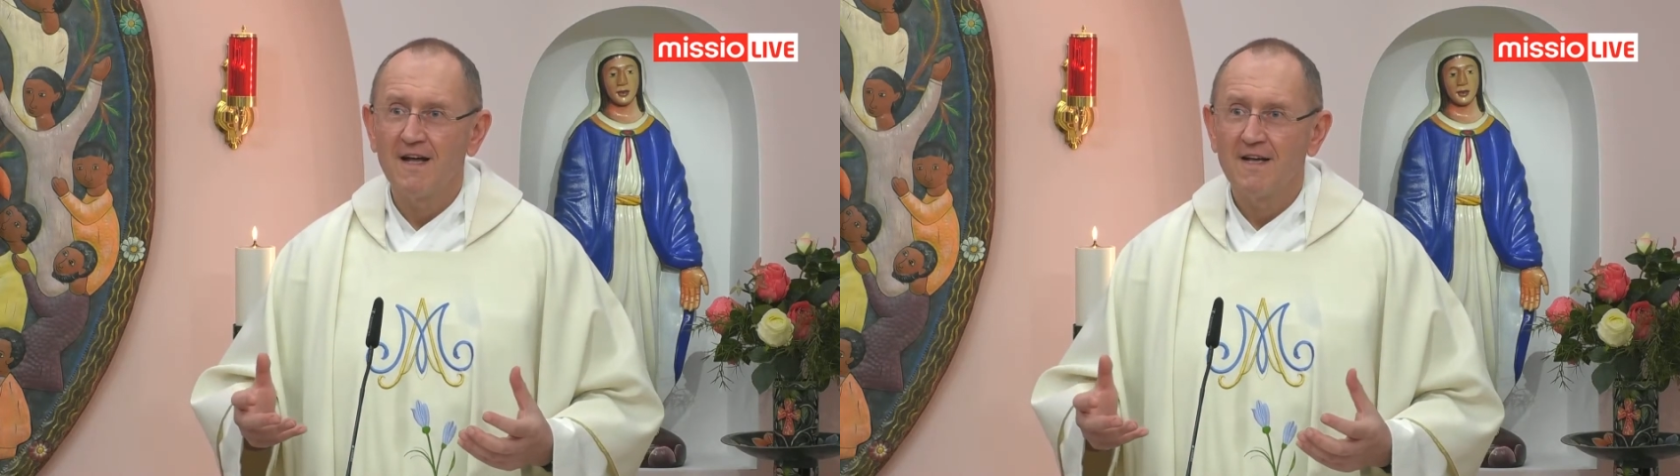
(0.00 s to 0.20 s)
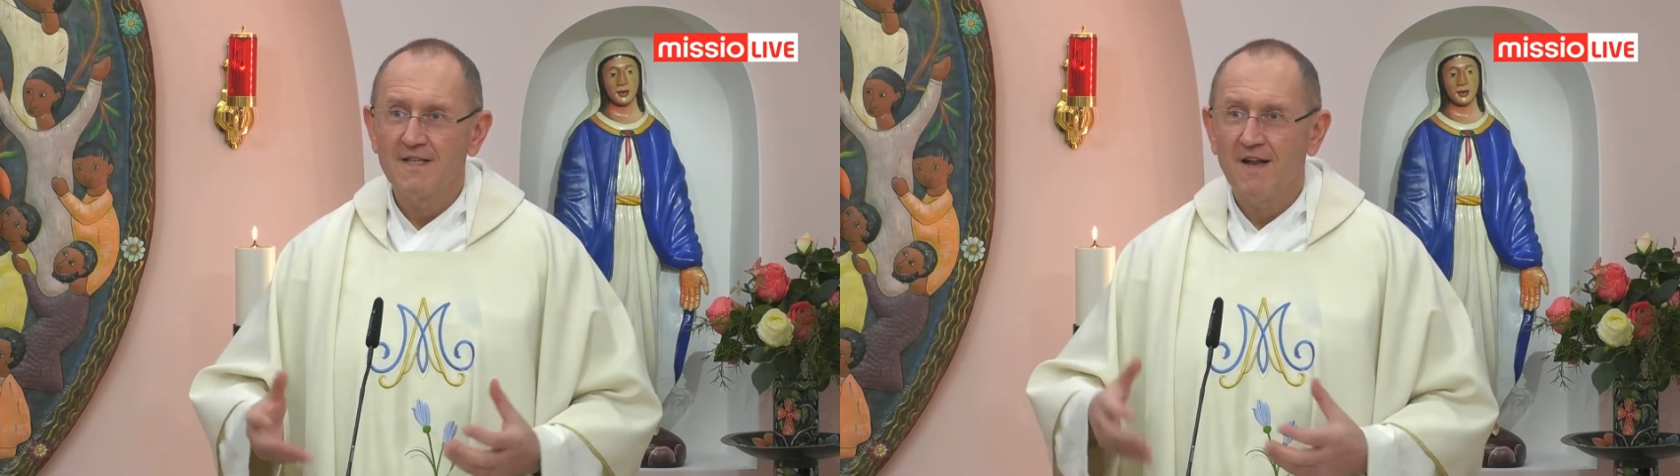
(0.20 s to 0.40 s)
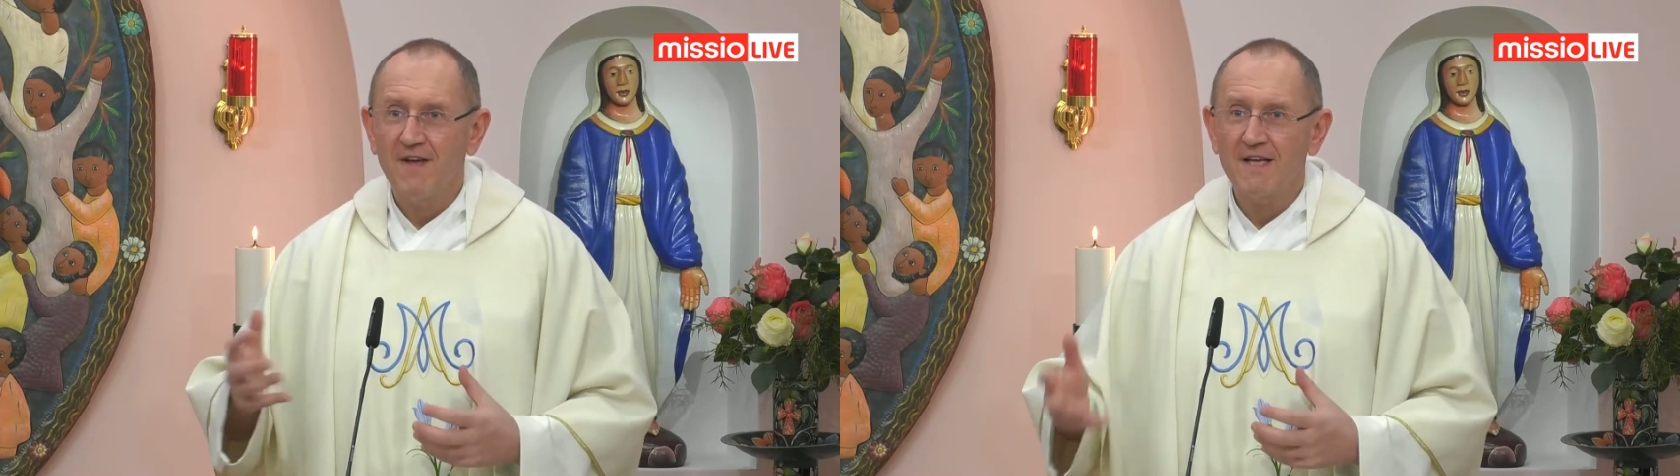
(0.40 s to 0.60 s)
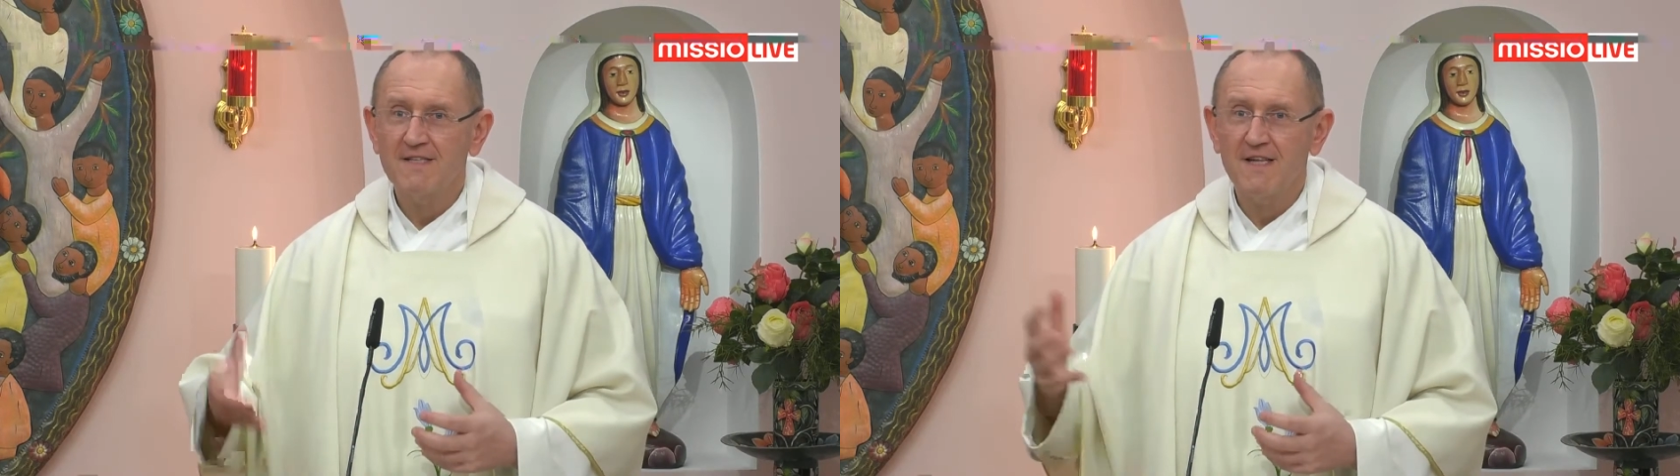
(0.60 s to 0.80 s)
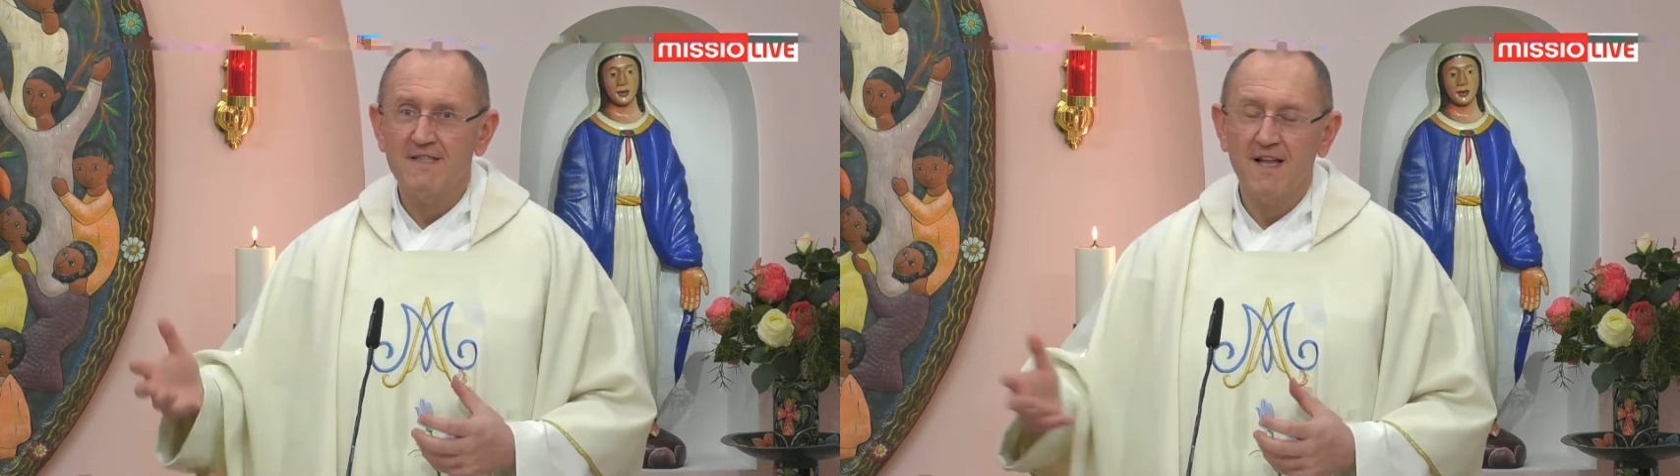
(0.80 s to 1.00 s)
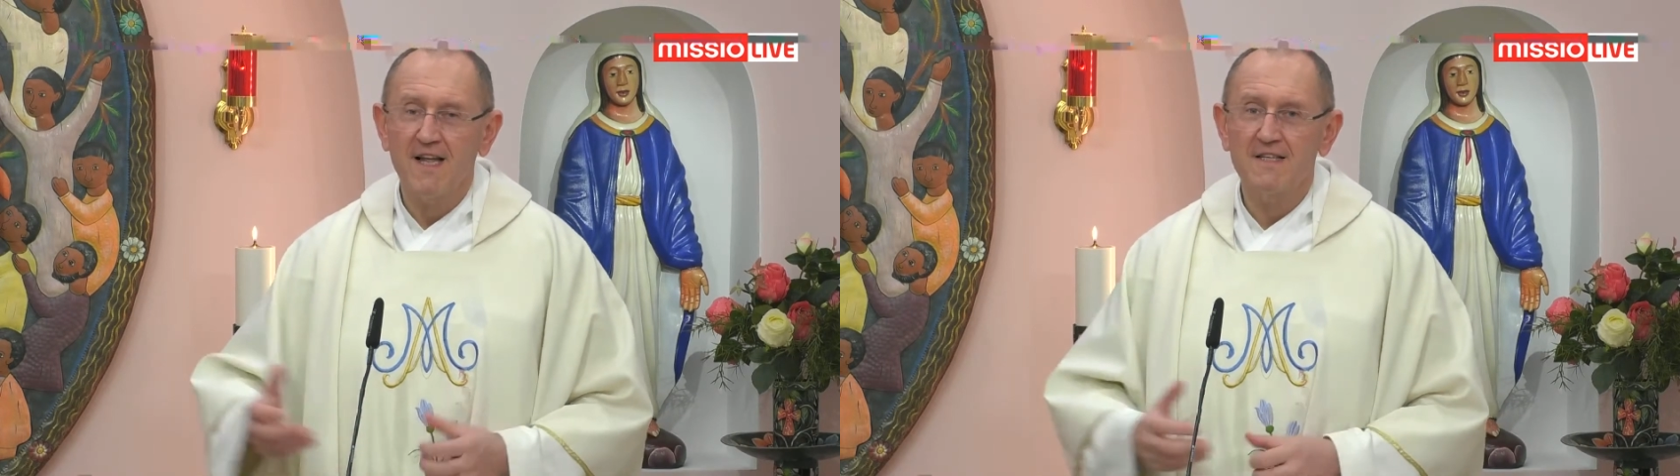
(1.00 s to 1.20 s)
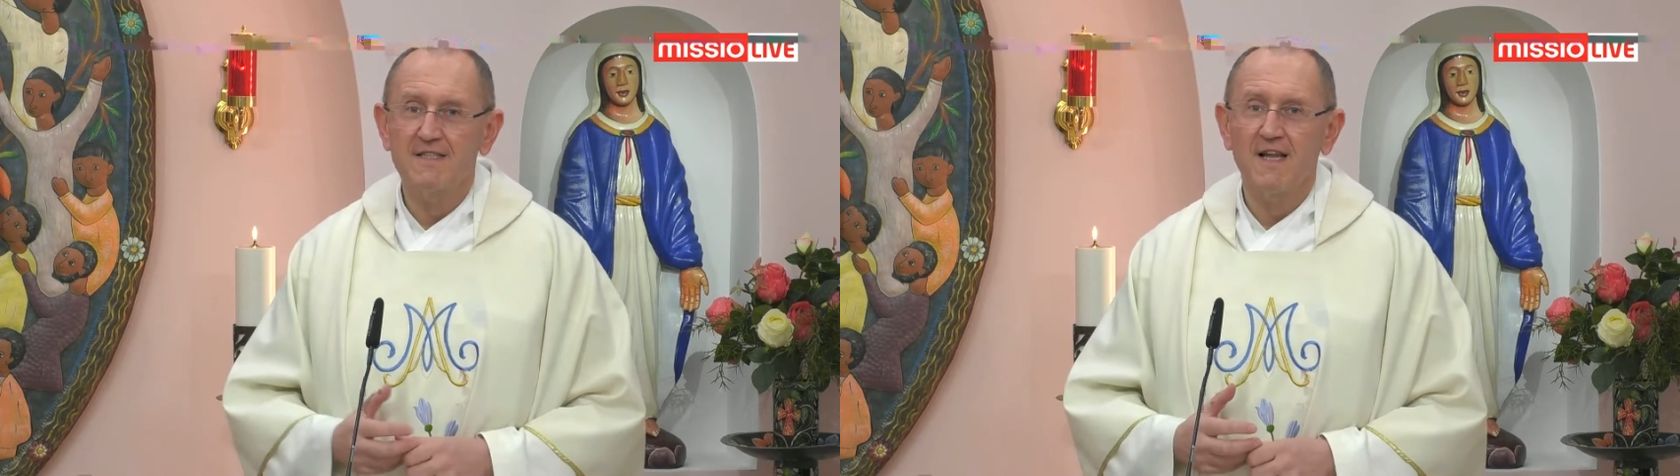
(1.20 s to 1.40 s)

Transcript: Silvester ist der letzte